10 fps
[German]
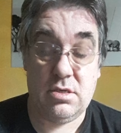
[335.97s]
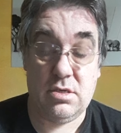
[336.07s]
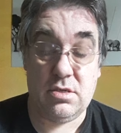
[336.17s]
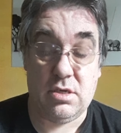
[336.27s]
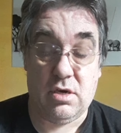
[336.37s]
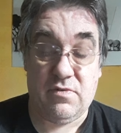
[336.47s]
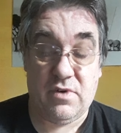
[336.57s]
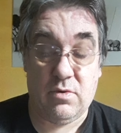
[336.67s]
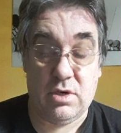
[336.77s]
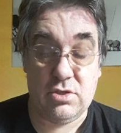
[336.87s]
Das ist ein
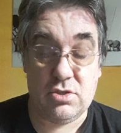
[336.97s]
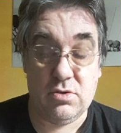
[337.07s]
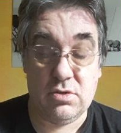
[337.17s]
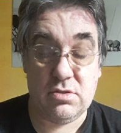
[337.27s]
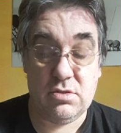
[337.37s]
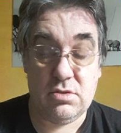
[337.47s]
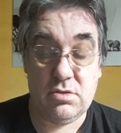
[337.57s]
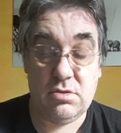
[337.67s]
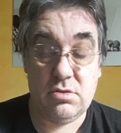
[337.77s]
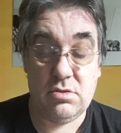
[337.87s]
AV-Anschluss,
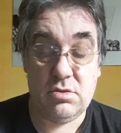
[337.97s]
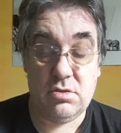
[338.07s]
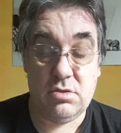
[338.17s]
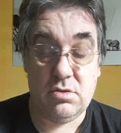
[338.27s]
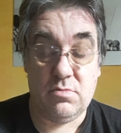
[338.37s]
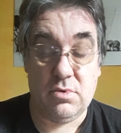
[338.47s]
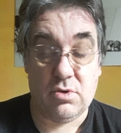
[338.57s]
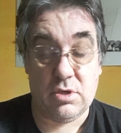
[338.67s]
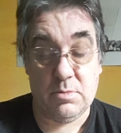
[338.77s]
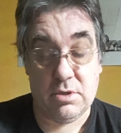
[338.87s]
wie
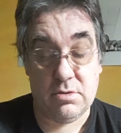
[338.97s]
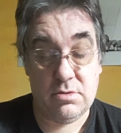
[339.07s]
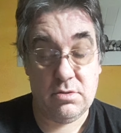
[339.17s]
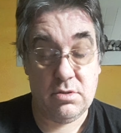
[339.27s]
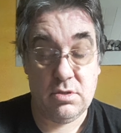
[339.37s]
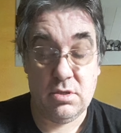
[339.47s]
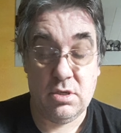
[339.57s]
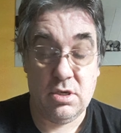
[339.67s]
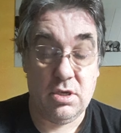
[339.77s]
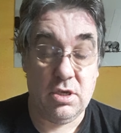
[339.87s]
auch immer.
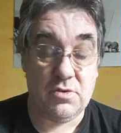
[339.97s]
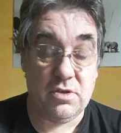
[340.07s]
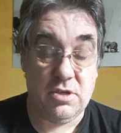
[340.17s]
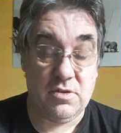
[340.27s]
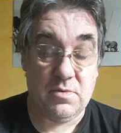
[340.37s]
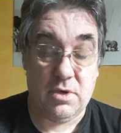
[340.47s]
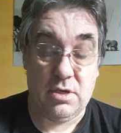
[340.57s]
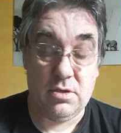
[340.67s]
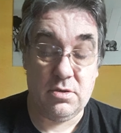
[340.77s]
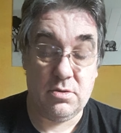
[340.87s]
Hier sind die
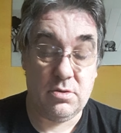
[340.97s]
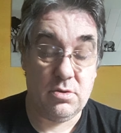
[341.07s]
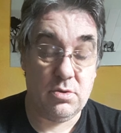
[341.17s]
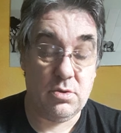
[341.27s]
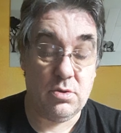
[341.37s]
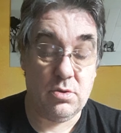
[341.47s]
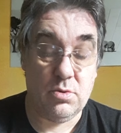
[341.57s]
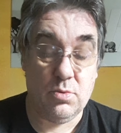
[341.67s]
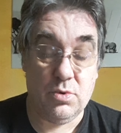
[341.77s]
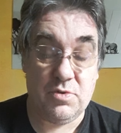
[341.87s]
zwei
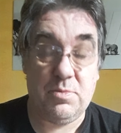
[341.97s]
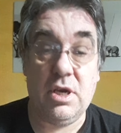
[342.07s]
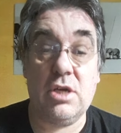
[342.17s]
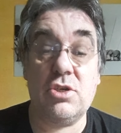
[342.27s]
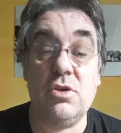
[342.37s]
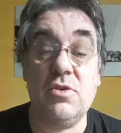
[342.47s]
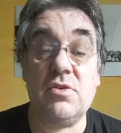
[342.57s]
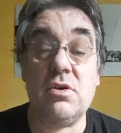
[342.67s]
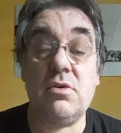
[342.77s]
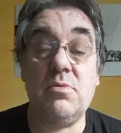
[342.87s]

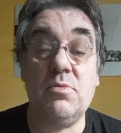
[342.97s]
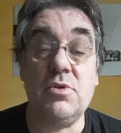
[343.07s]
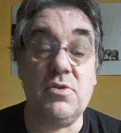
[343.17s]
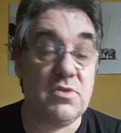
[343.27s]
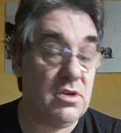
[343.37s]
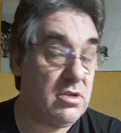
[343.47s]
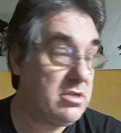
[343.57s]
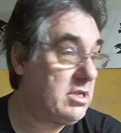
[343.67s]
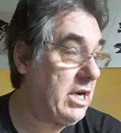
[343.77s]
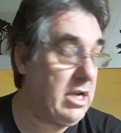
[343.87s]
USB-Anschlüsse, wo diese
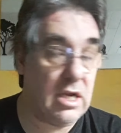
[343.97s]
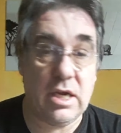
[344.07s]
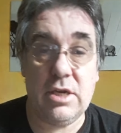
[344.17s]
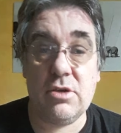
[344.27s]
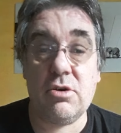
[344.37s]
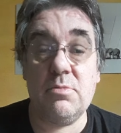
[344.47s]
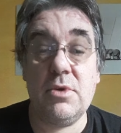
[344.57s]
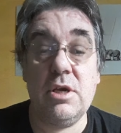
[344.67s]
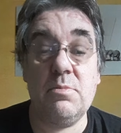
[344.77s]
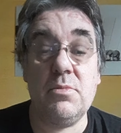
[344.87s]
Teile reinkommen
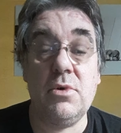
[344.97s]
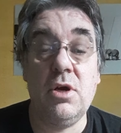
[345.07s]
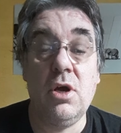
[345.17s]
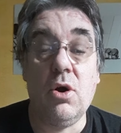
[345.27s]
eben.